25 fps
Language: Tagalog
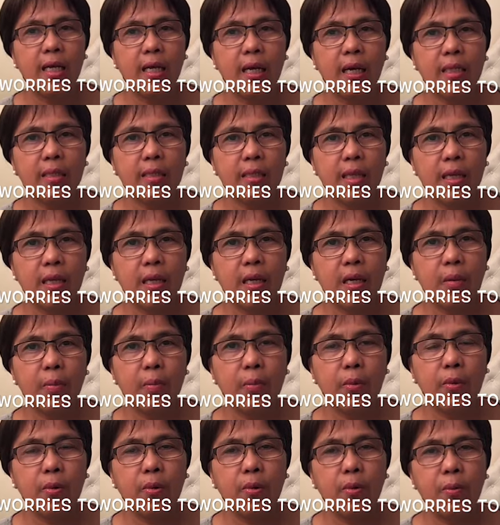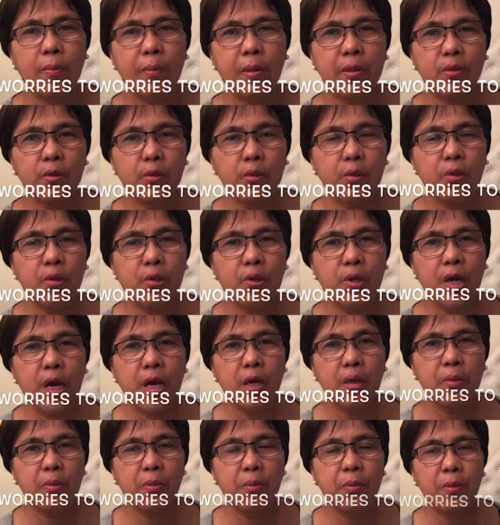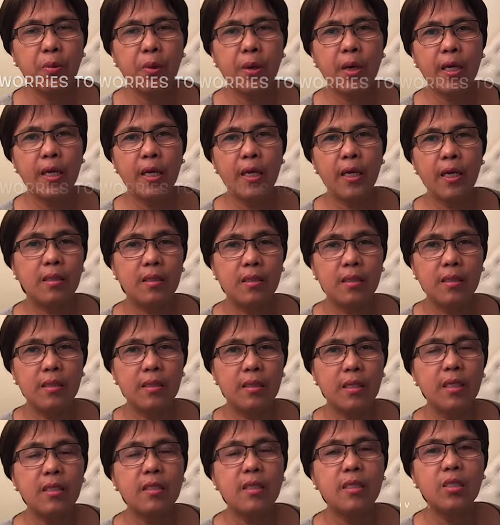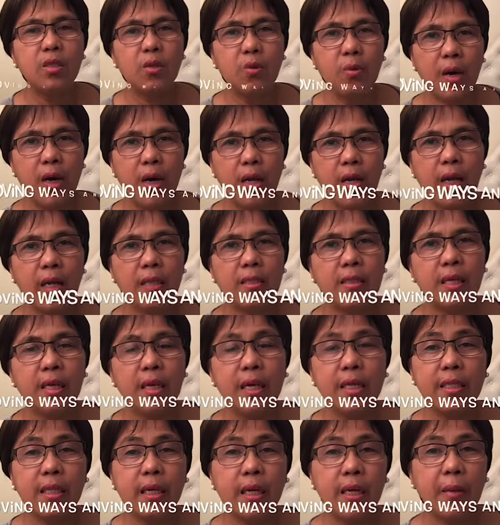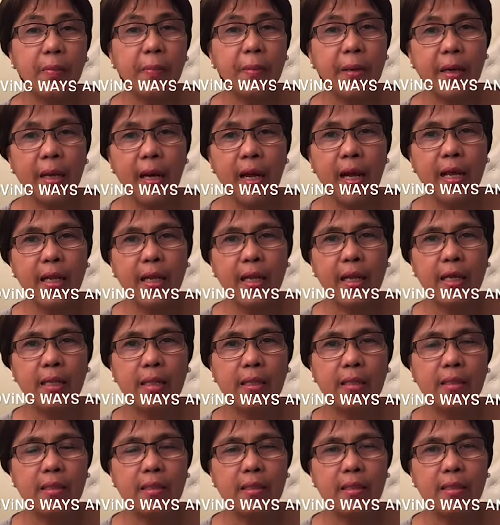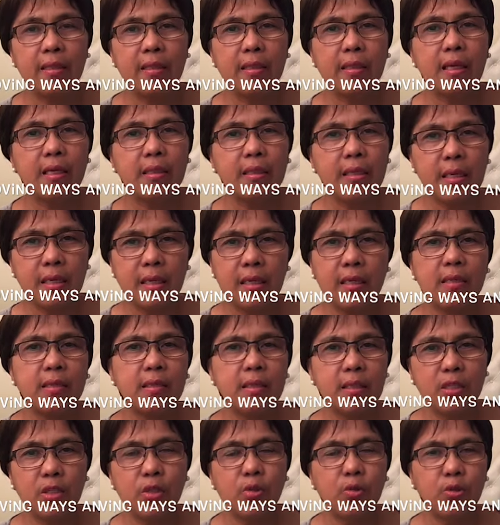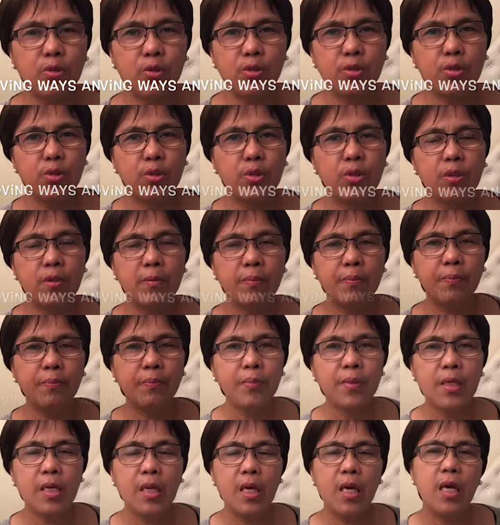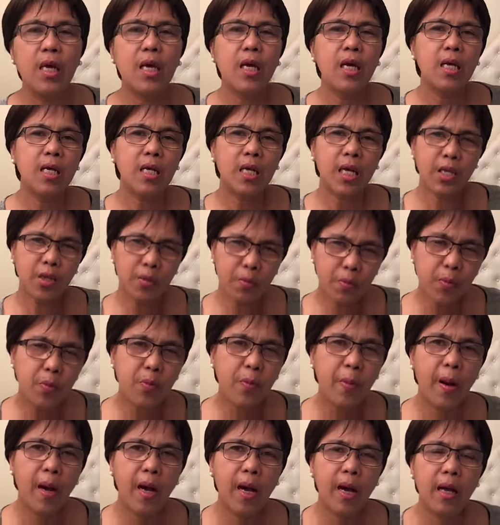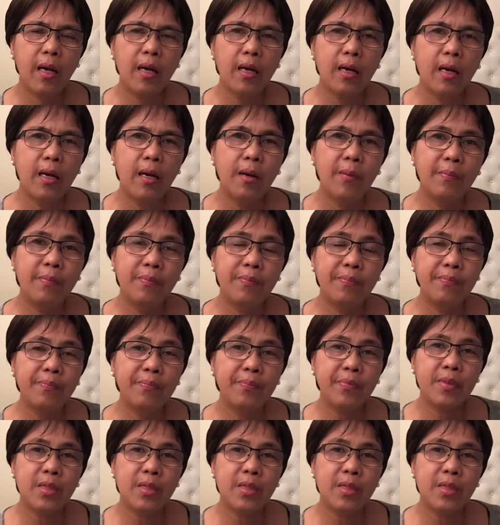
At talaga pong patuloy na ako po ay nagtitiwala sa kanyang kaparaanan that he is in control. Kayo po ba, um,